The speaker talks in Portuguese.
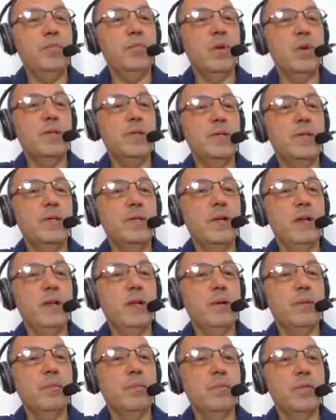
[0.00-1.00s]
nós
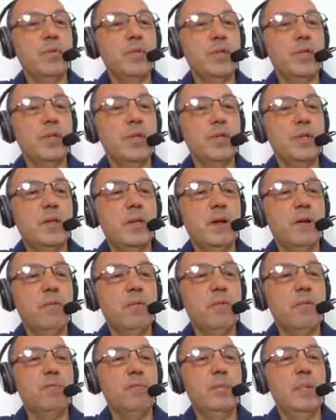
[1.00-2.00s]
iremos
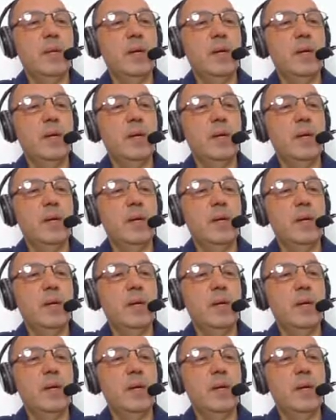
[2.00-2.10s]
então